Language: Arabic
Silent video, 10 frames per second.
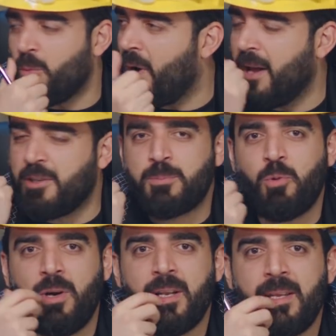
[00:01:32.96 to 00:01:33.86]
وهاي
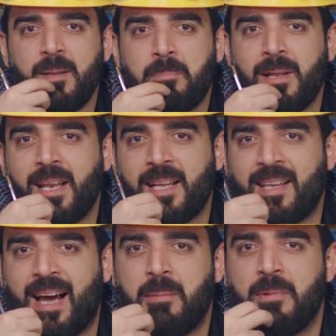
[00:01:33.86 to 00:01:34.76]
الدموع اللي
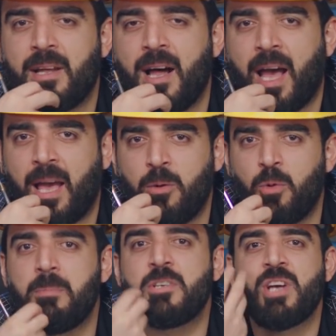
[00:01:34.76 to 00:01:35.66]
بللت العلم العراقي
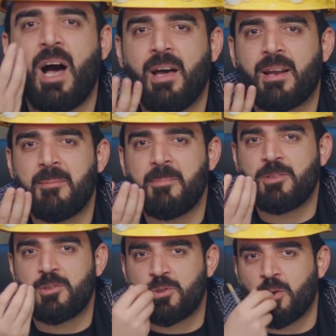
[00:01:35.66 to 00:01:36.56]
والمشاعر لما
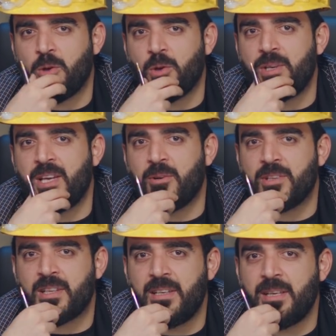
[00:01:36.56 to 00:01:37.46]
تشتغل اغنيه
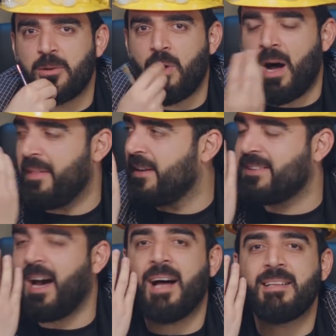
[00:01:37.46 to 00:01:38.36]
وطنيه وهذا
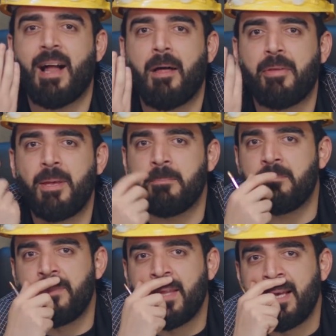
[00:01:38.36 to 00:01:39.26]
الاتحاد العظيم
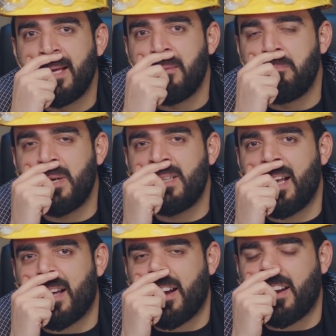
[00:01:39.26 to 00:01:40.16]
بين
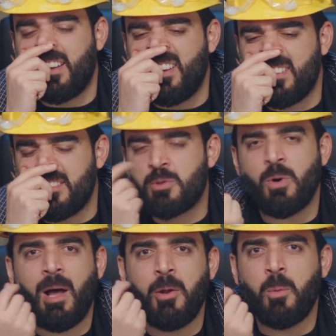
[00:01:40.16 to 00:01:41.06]
العراقيين
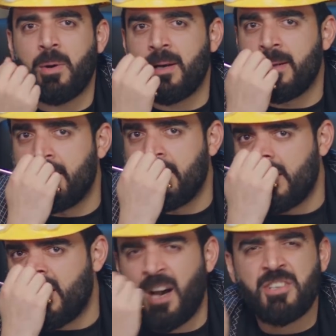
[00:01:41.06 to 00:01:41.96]
السؤال هو
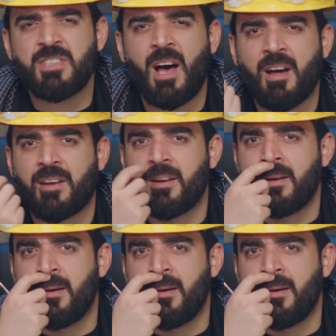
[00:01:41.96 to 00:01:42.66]
هاي صار